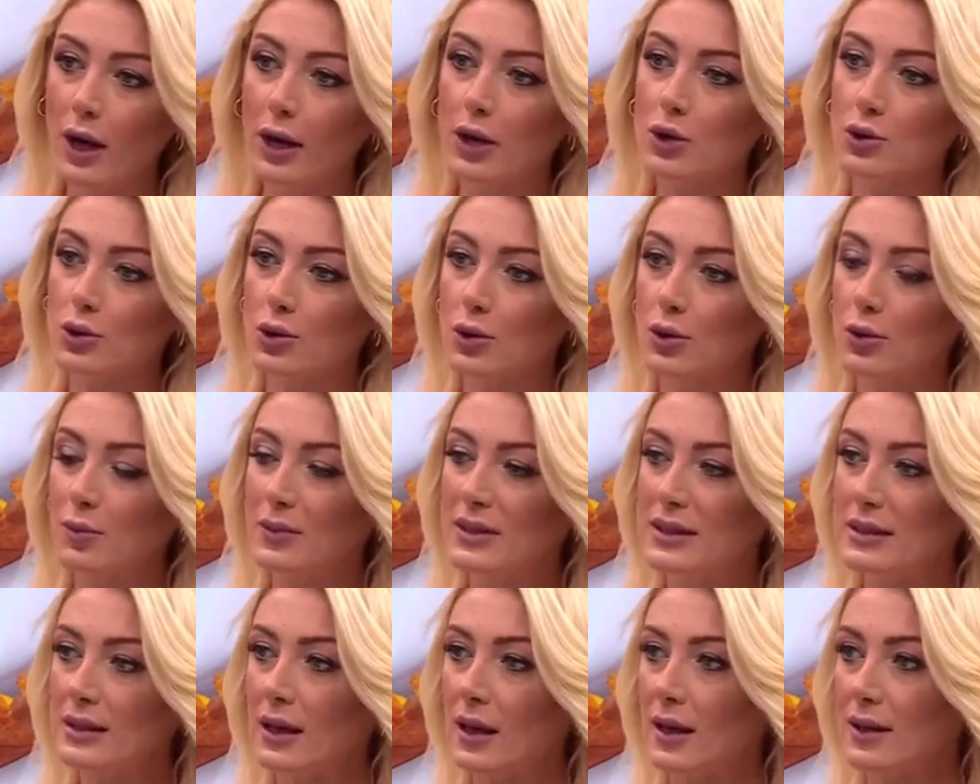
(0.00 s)
Çünkü
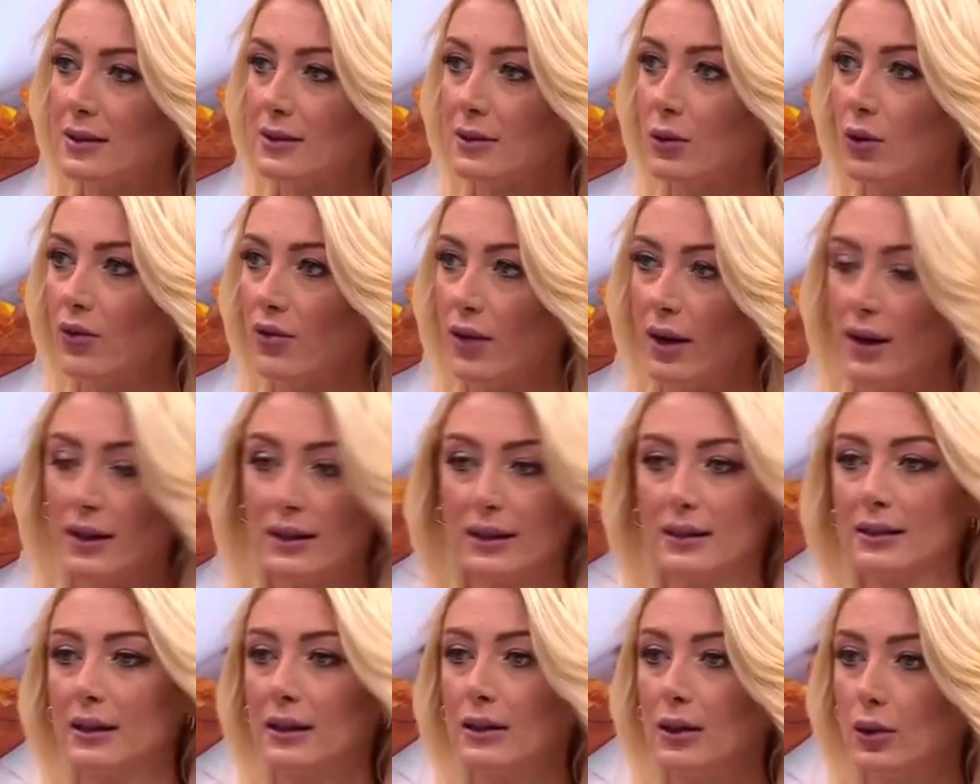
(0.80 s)
biz artık o
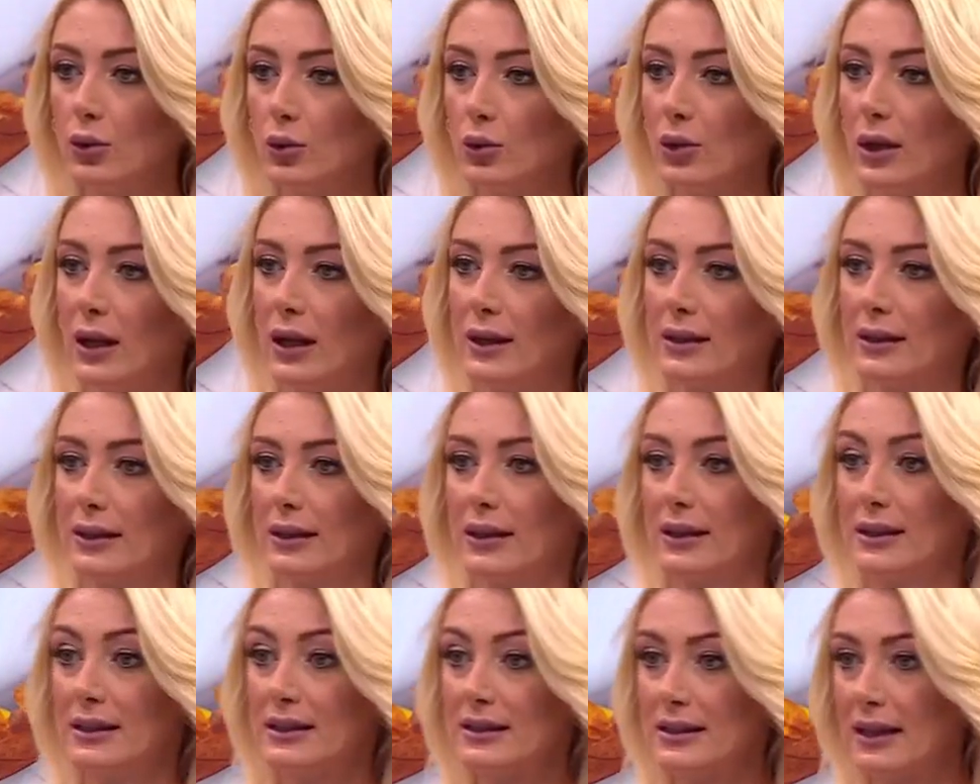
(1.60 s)
farkındalığa uyandık.
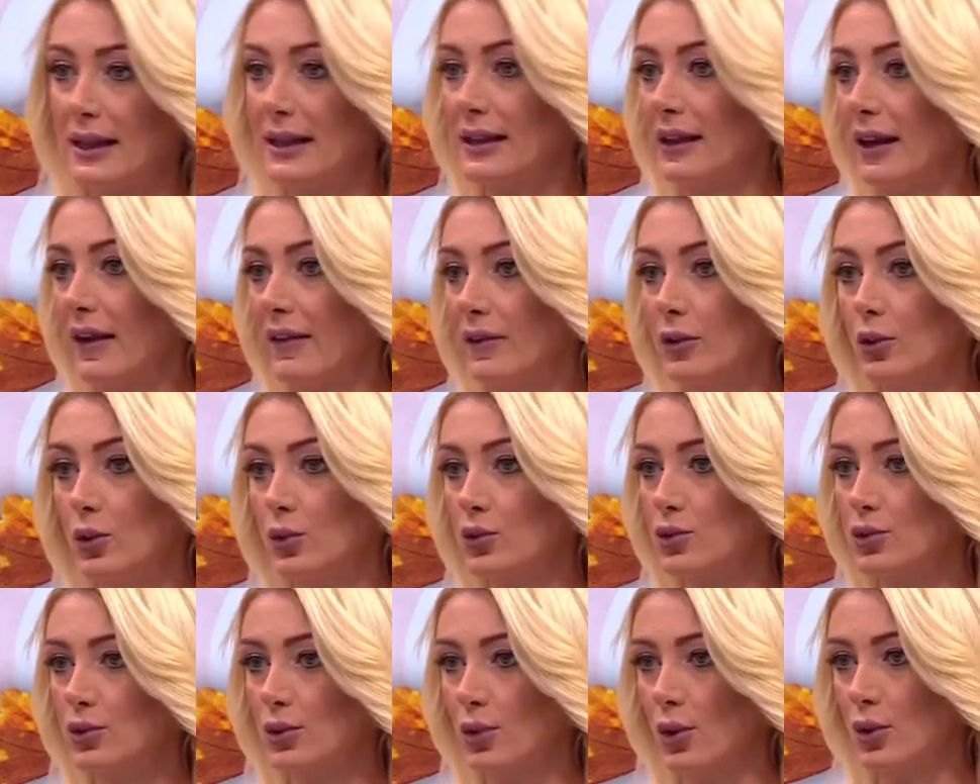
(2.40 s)
İki senedir evde
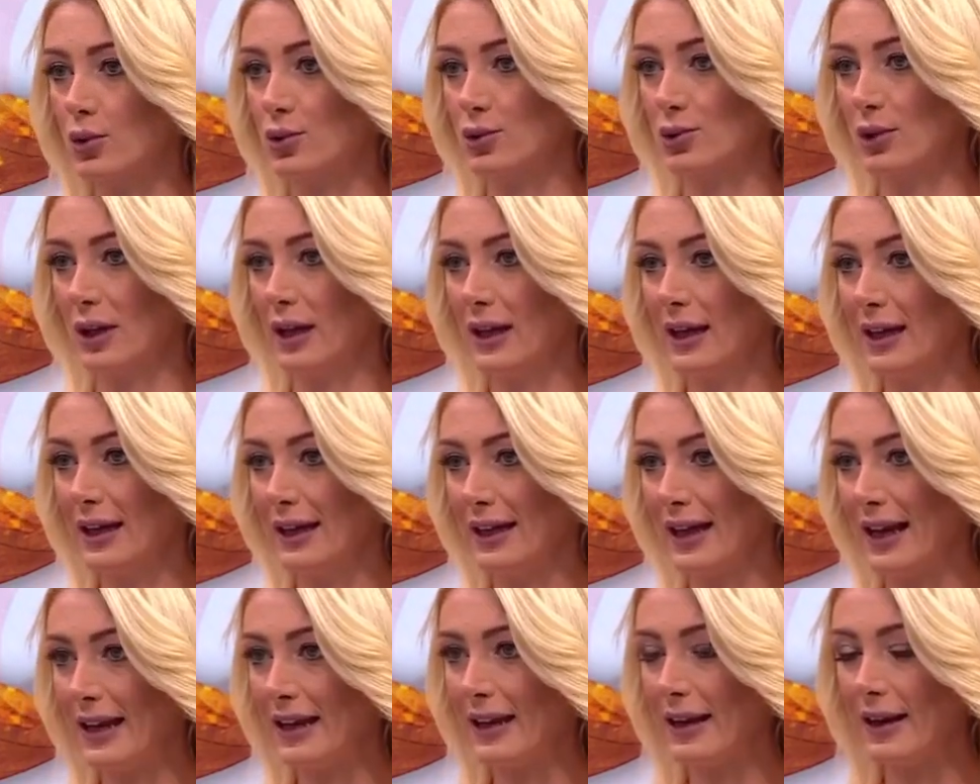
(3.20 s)
oturuyoruz. Hı hı.
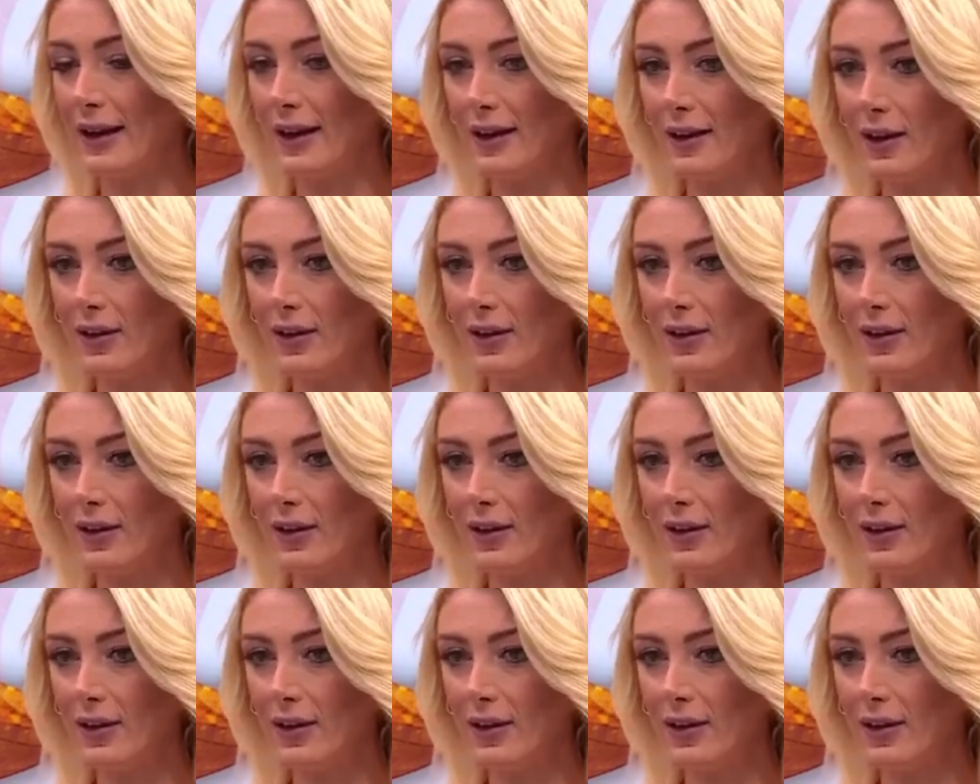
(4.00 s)
Yani